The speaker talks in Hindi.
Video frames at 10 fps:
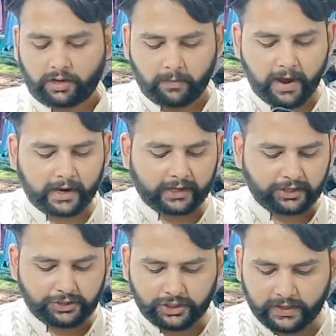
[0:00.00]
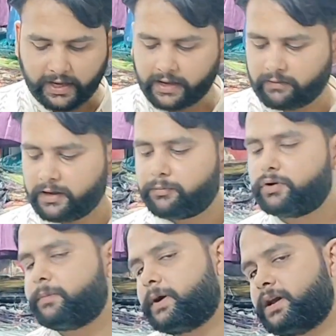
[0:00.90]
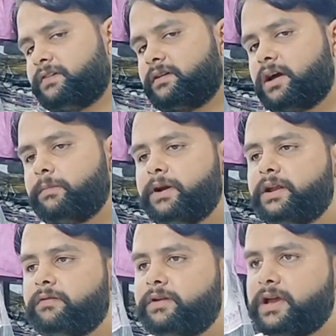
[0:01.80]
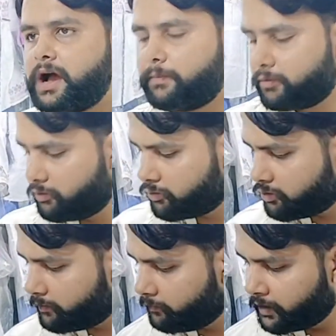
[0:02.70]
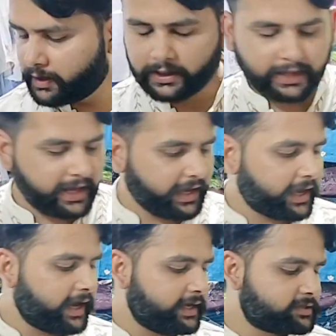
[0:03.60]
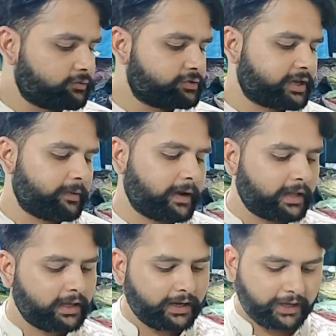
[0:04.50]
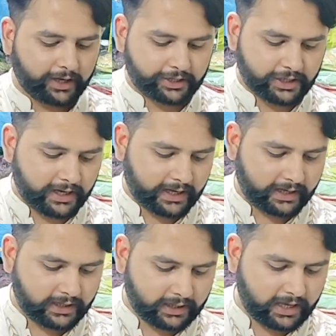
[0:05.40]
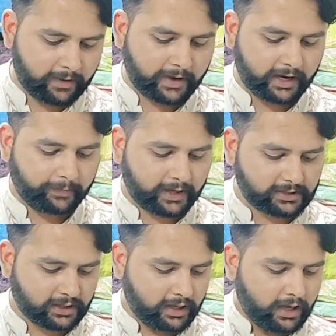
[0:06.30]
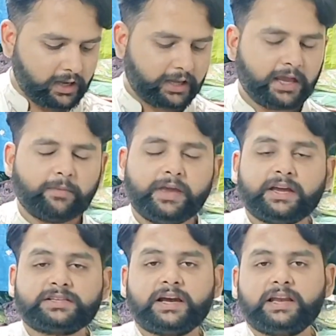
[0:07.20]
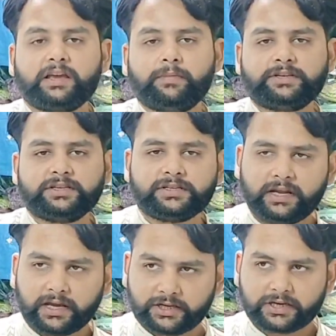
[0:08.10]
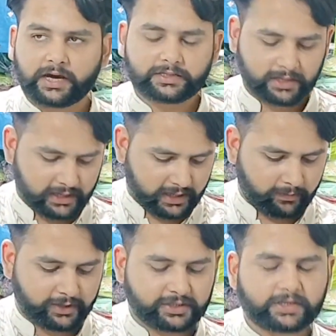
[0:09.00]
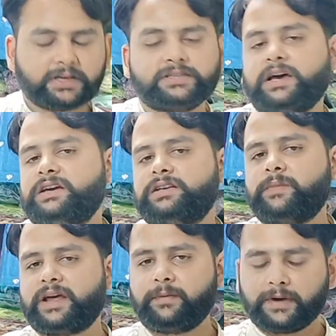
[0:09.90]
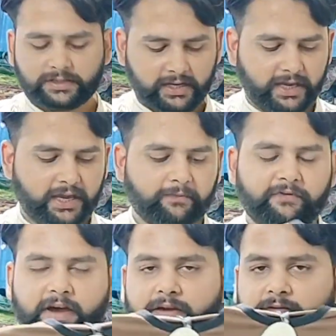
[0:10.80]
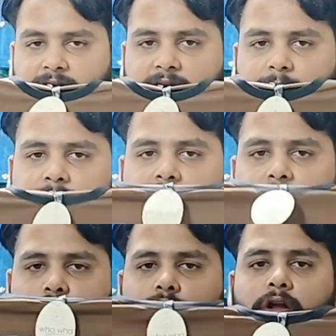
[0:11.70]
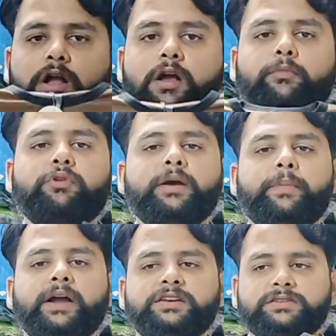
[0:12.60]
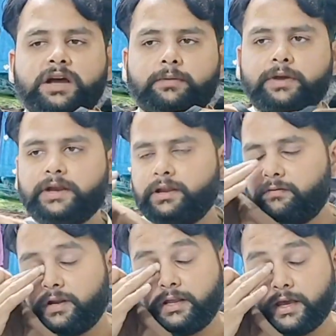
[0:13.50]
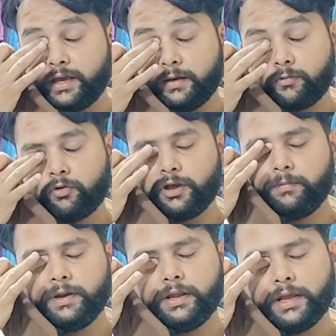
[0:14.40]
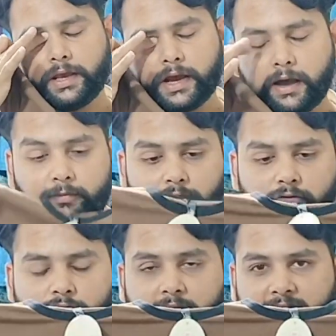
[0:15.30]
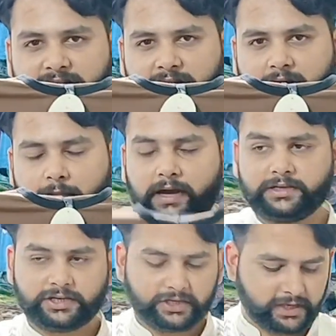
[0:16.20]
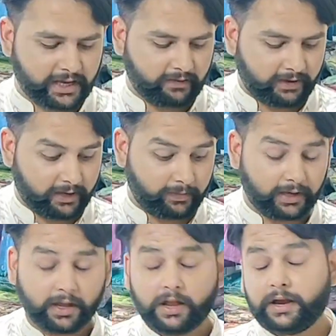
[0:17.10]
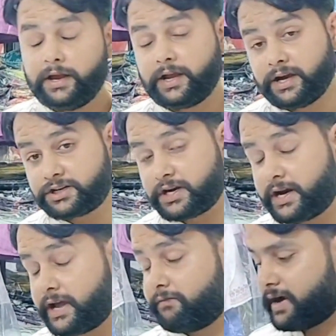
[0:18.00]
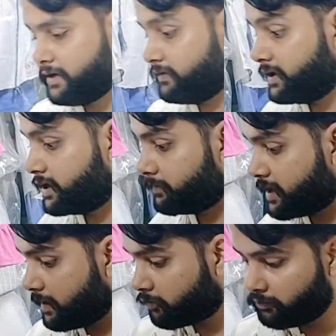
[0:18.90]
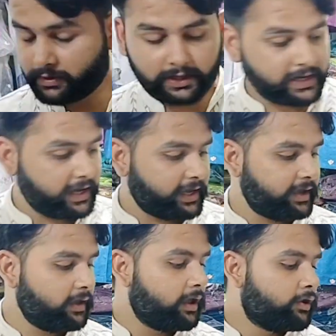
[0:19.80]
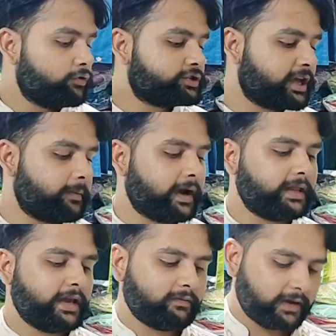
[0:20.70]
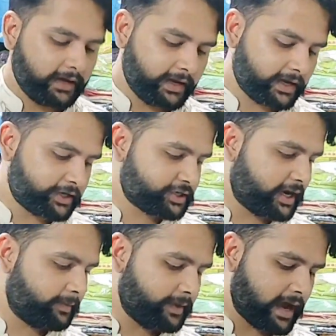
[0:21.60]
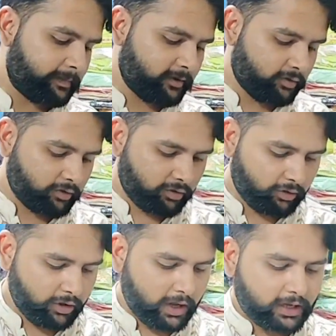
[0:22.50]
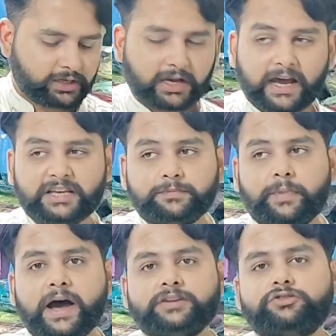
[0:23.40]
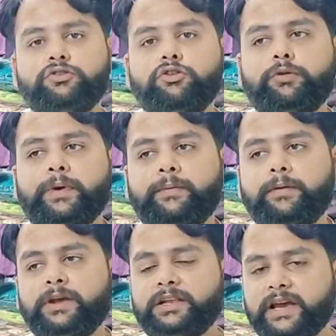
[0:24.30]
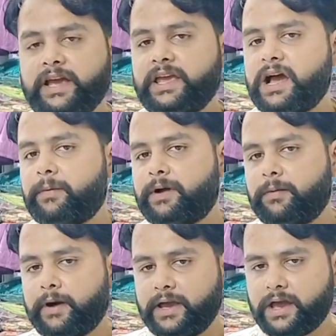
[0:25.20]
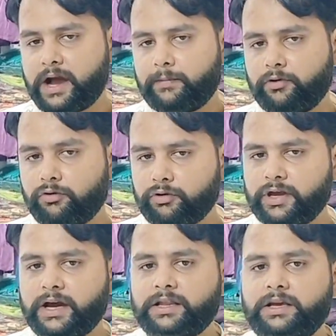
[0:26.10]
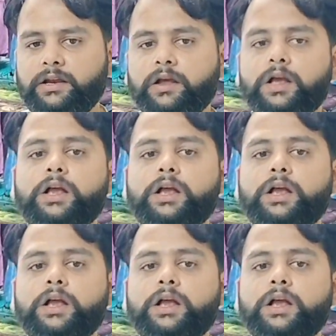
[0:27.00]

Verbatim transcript: कमाल की चीज़ है ये वाली पूरे पाकिस्तान में डिलीवरी आप लोगों को हम देंगे गाइज उसके बाद ये निकर शर्ट आ जाती है हमारे पास ये भी एक साल के बच्चे से लेके चार साल के बच्चे तक साइज़ हमारे पास है ये 500 में आपको पूरे पाकिस्तान में डिलीवरी देंगे हम कोई भी नहीं देगा आप लोगों को गाइज ये कमाल चीज़ है ये वाली भी निकर शर्ट है फाइव हंड्रेड में आपको मिल जाएगी उसके बाद ये वाली निकर शर्ट भी आप लोगों को गाइज पाँच सौ रुपये में मिल जाएगी आपका भाई आप लोगों की खातिर